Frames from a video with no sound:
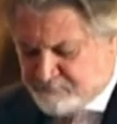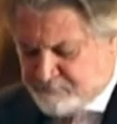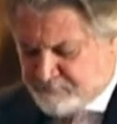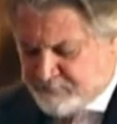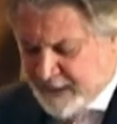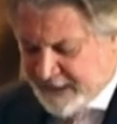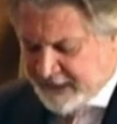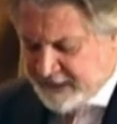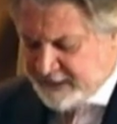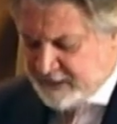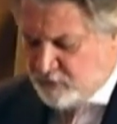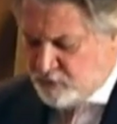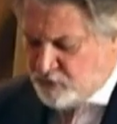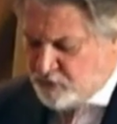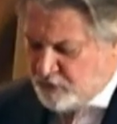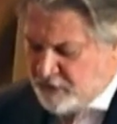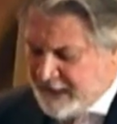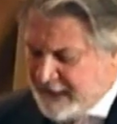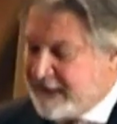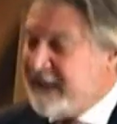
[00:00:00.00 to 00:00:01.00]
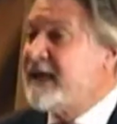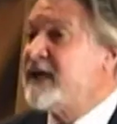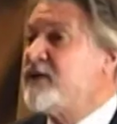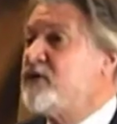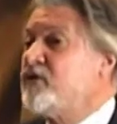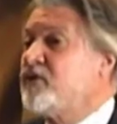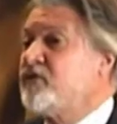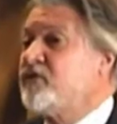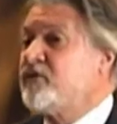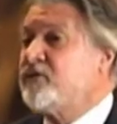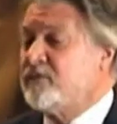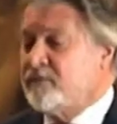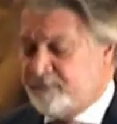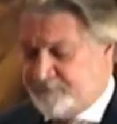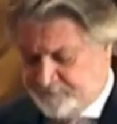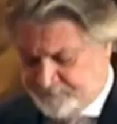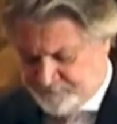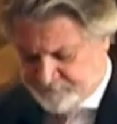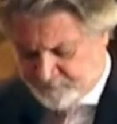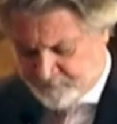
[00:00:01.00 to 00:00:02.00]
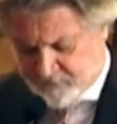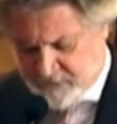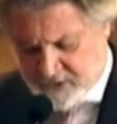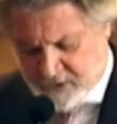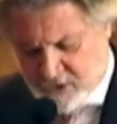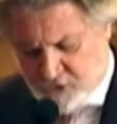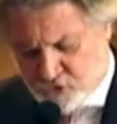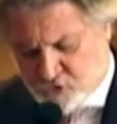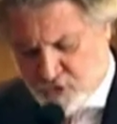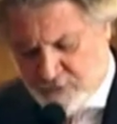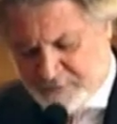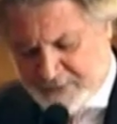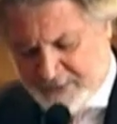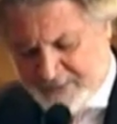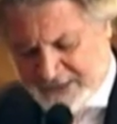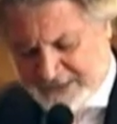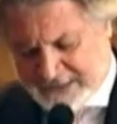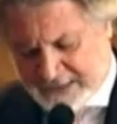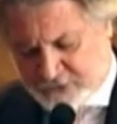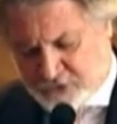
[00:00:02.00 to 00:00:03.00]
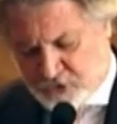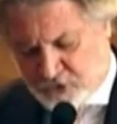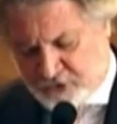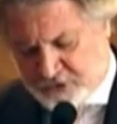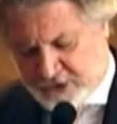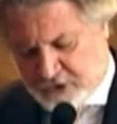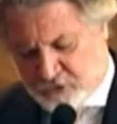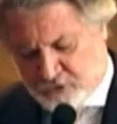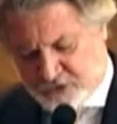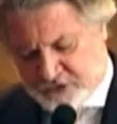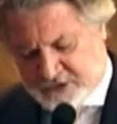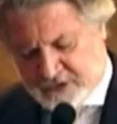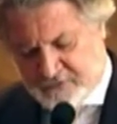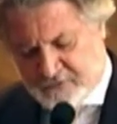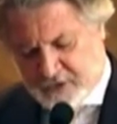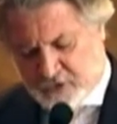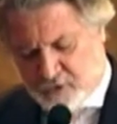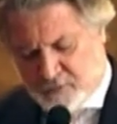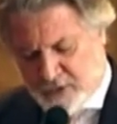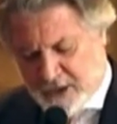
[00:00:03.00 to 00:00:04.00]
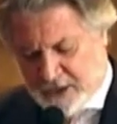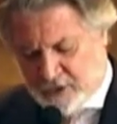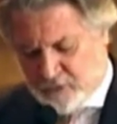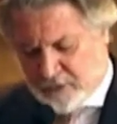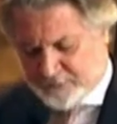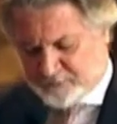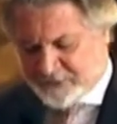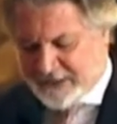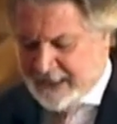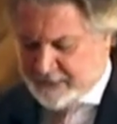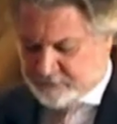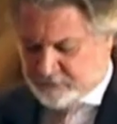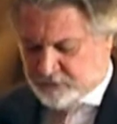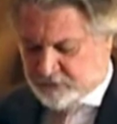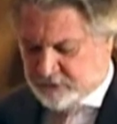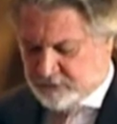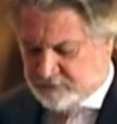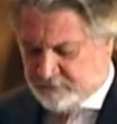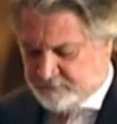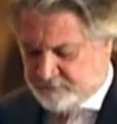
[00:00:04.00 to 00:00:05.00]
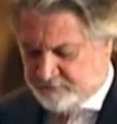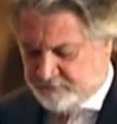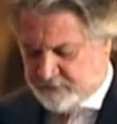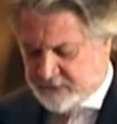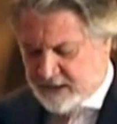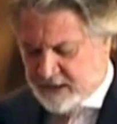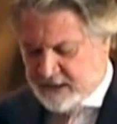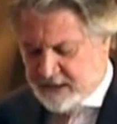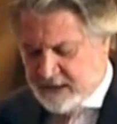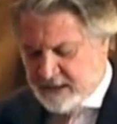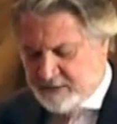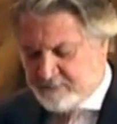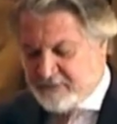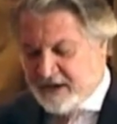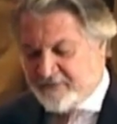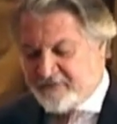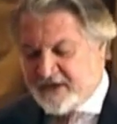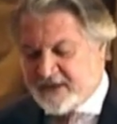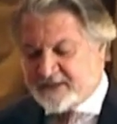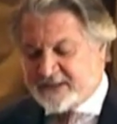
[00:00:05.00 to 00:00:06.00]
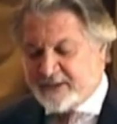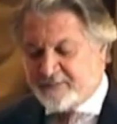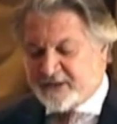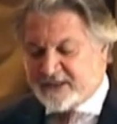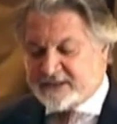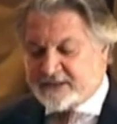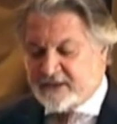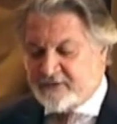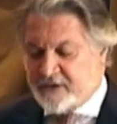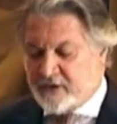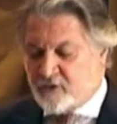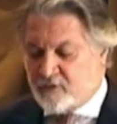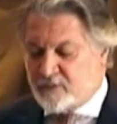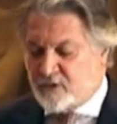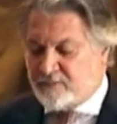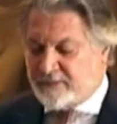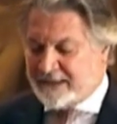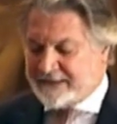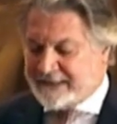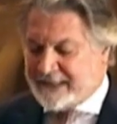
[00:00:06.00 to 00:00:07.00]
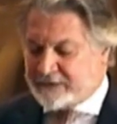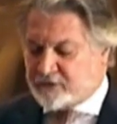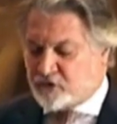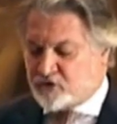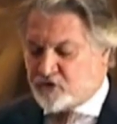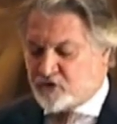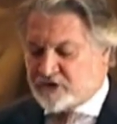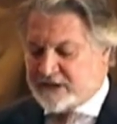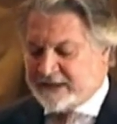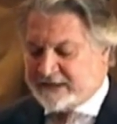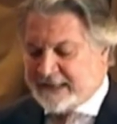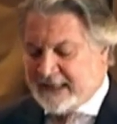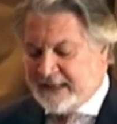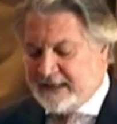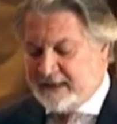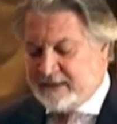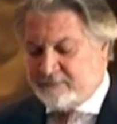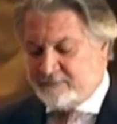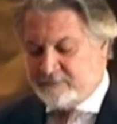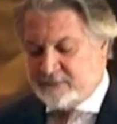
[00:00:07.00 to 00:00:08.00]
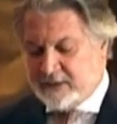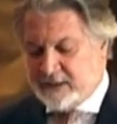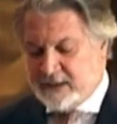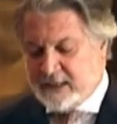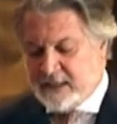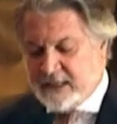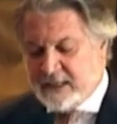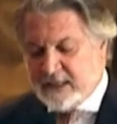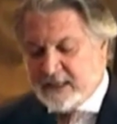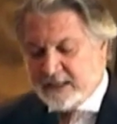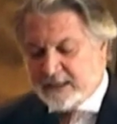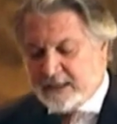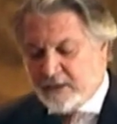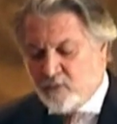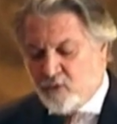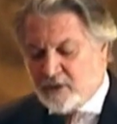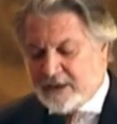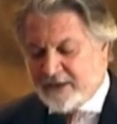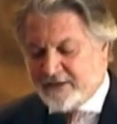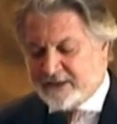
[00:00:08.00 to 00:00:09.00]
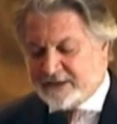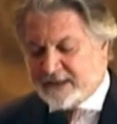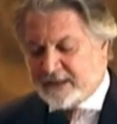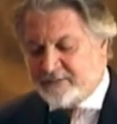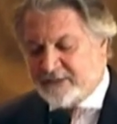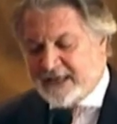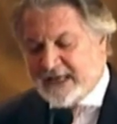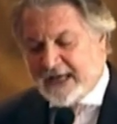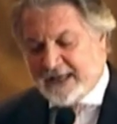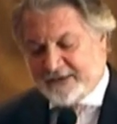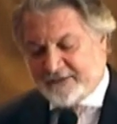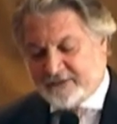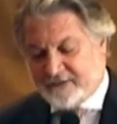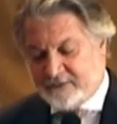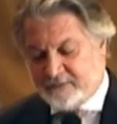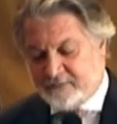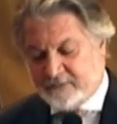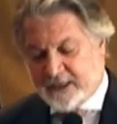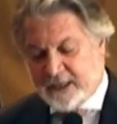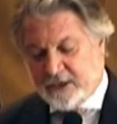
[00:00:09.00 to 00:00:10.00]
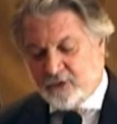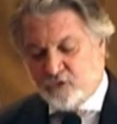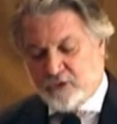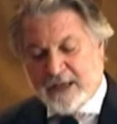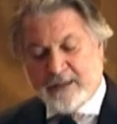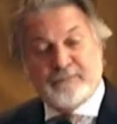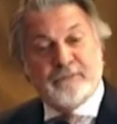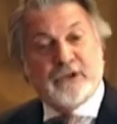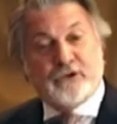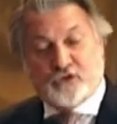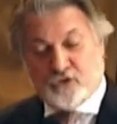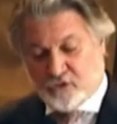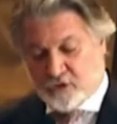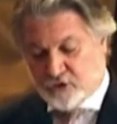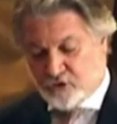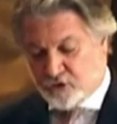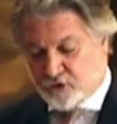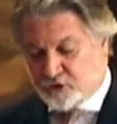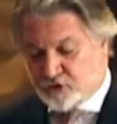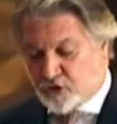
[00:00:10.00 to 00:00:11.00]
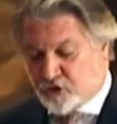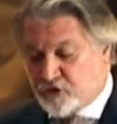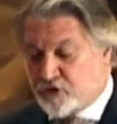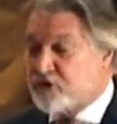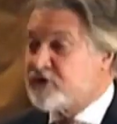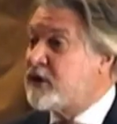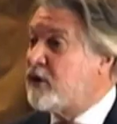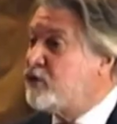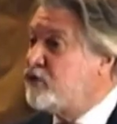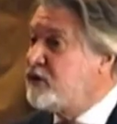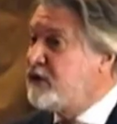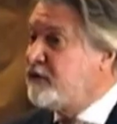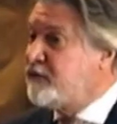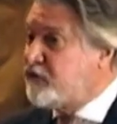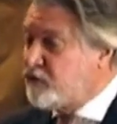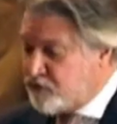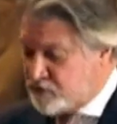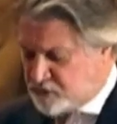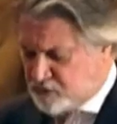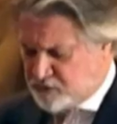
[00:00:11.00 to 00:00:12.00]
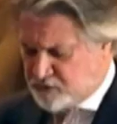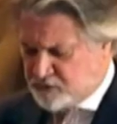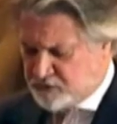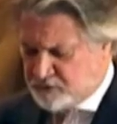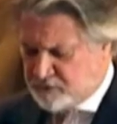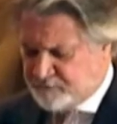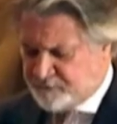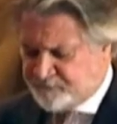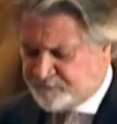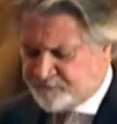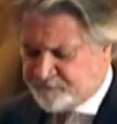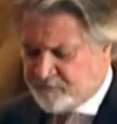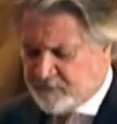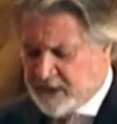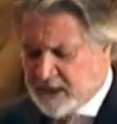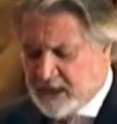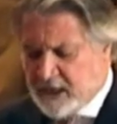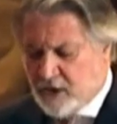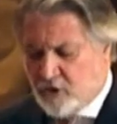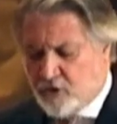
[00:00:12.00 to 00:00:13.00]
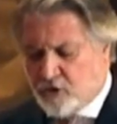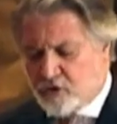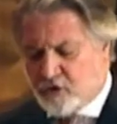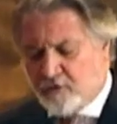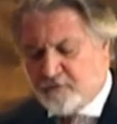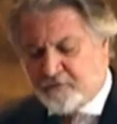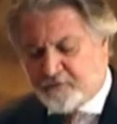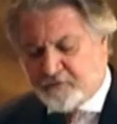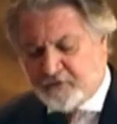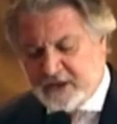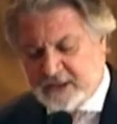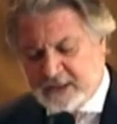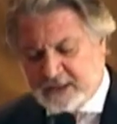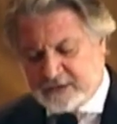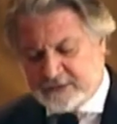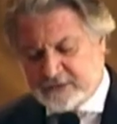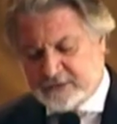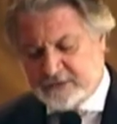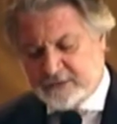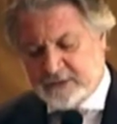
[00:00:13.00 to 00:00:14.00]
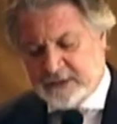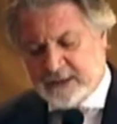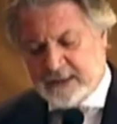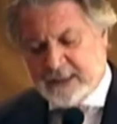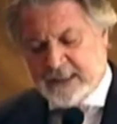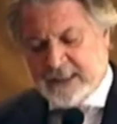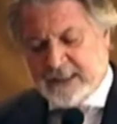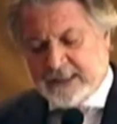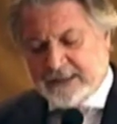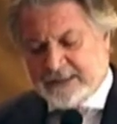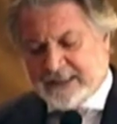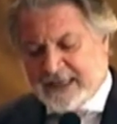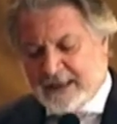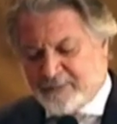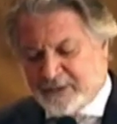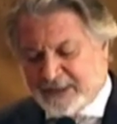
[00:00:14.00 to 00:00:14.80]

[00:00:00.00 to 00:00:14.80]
Para ninguno de aquellos su implementación se concibe como algo abstracto, más bien se percibe como un mandato societal que busca determinar en un ámbito de contornos aún difusos los confines de la